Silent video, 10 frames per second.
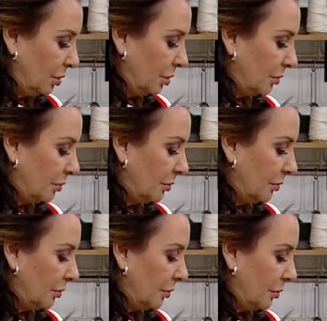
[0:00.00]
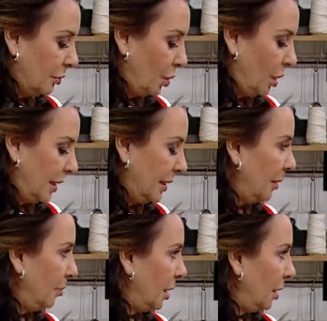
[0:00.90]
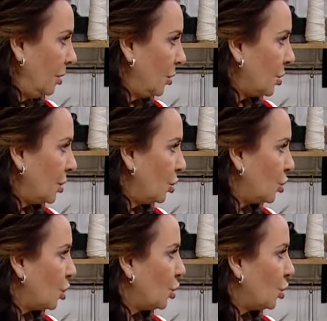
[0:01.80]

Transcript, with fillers: Bu. yemeklik. Böyle değil mi? Ya Yoksa küçük